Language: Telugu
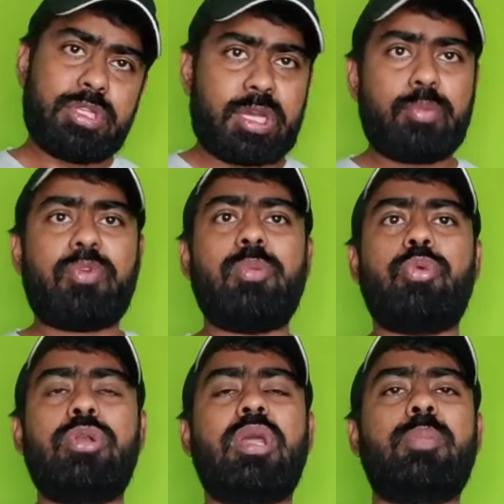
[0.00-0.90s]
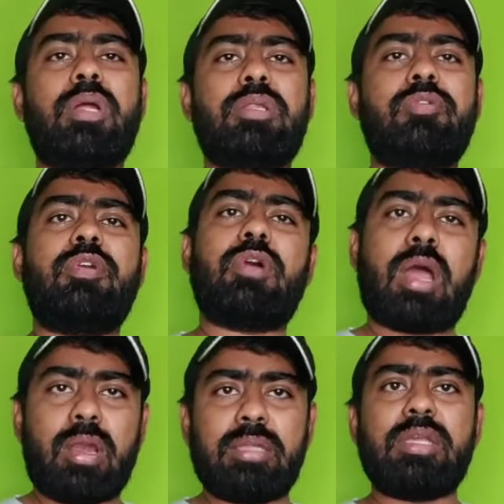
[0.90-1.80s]
జగన్ వైపు ఉంటే మాత్రమే
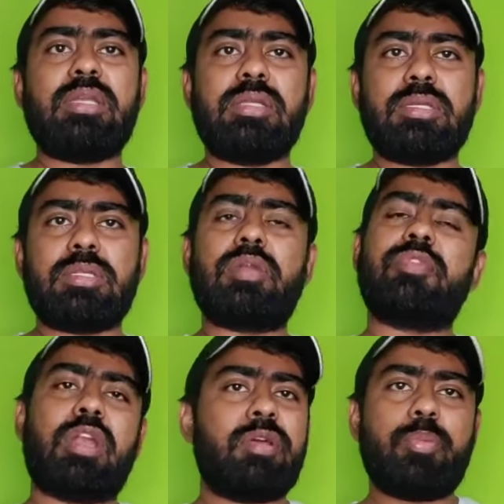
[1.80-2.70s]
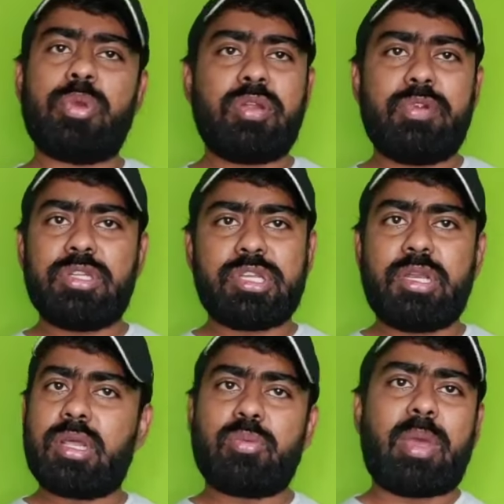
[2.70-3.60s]
వాళ్ళు అన్యాయం చేస్తారు వీళ్ళ వైపు ఉంటే వీళ్ళు
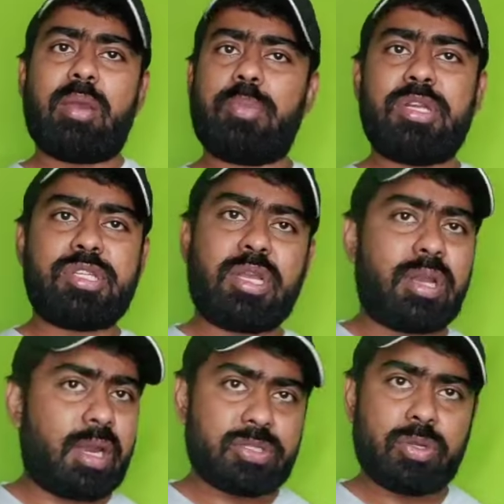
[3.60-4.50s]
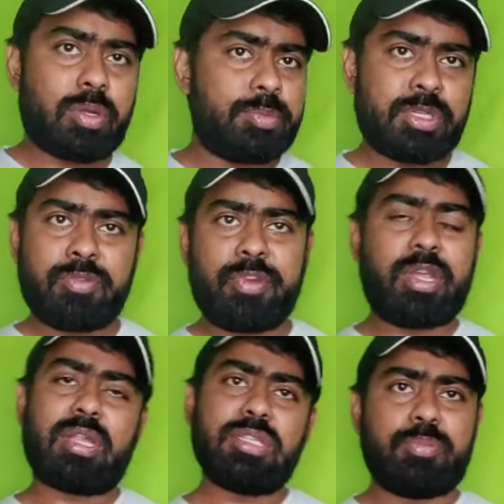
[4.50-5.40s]
చేయలేరు మ్యానిపులేట్ చేయలేరు ఎలక్షన్ ఆఫ్ కమిషన్ ఆఫ్
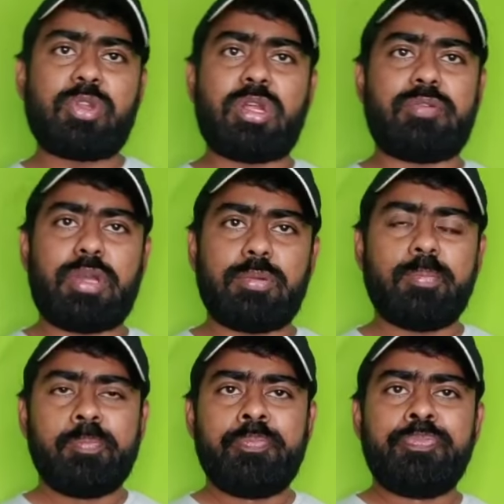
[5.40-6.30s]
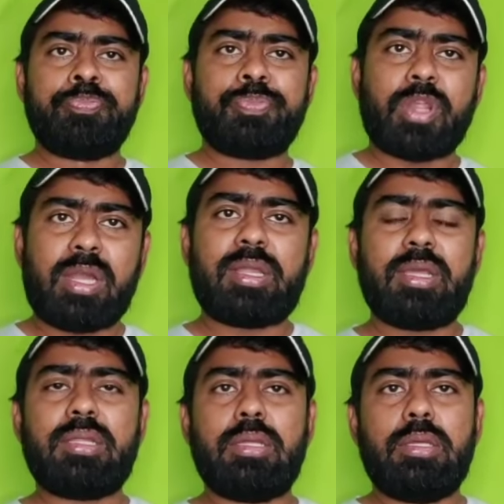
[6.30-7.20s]
ఇండియా అని చెప్తున్నారు వీళ్ళు అంటే
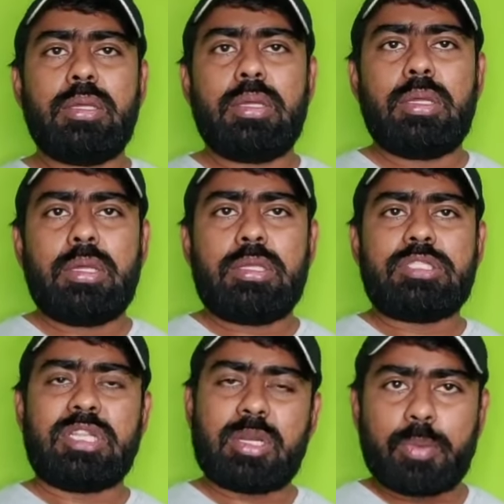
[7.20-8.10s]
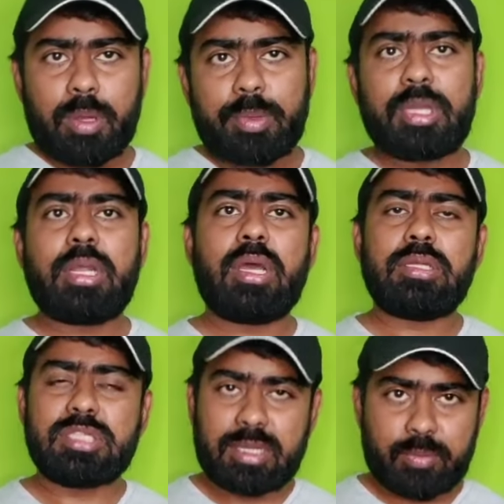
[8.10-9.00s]
చంద్రబాబు అయినా
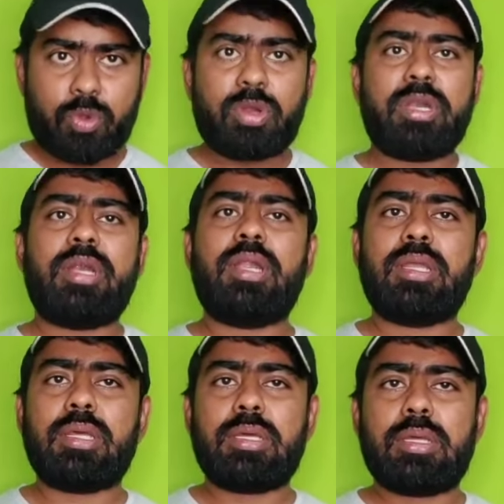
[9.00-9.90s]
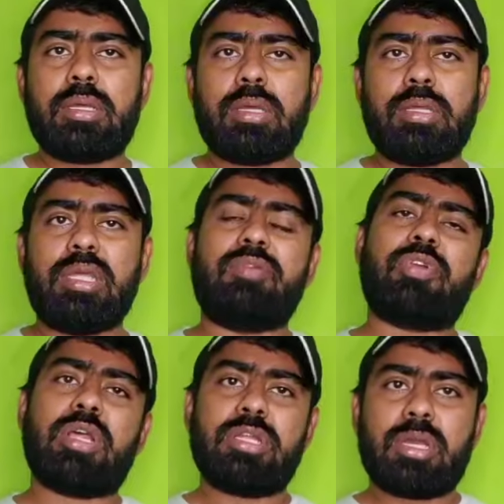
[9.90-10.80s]
జగన్మోహన్ రెడ్డి అయినా
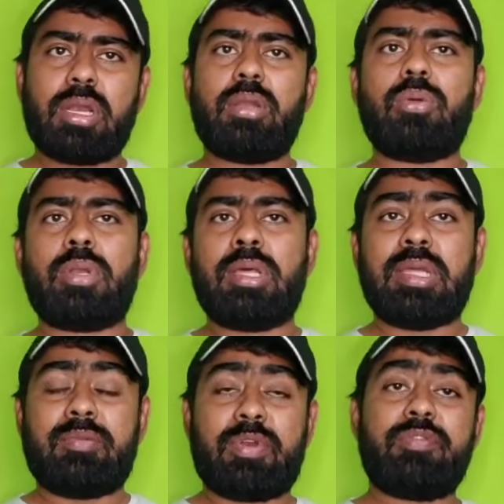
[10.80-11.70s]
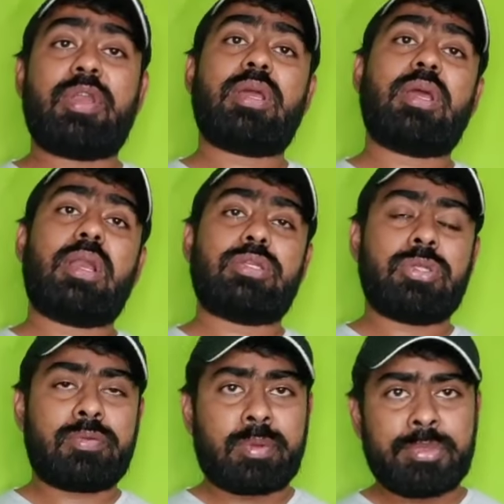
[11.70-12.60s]
ఎవరు అధికారంలో ఉన్నా ఎవరి వెనక
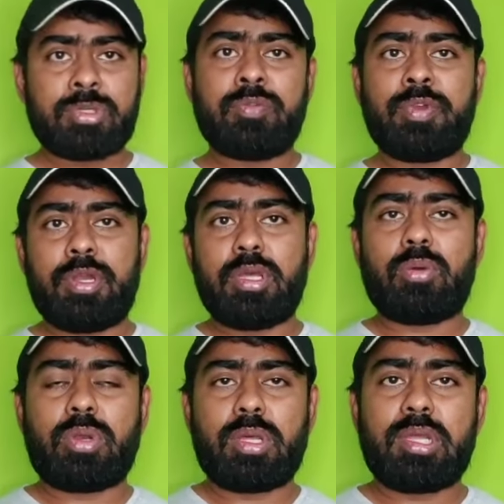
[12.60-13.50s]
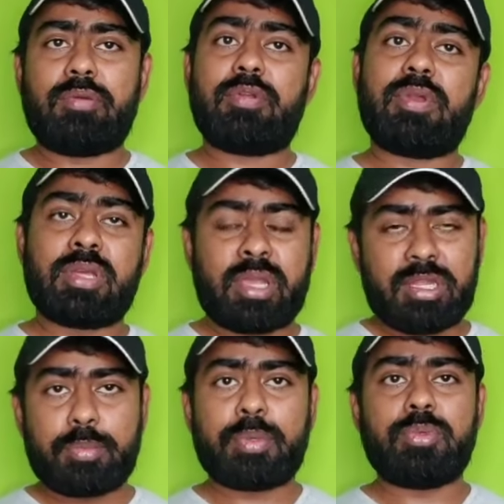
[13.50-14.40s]
ఎలక్షన్ ఆఫ్ కమిషన్ ఆఫ్ ఇండియా ఉన్నా ఎవరి వెనక
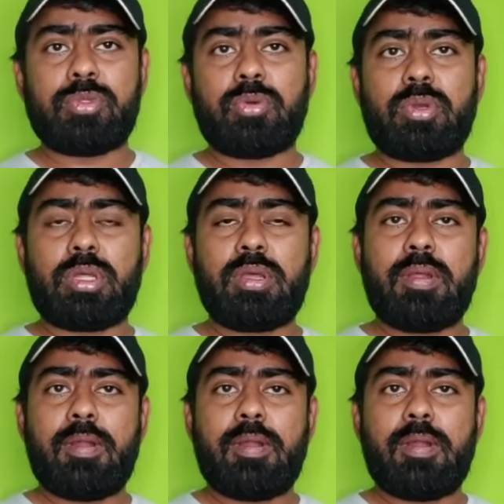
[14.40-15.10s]
కేంద్ర ప్రభుత్వం ఉన్నా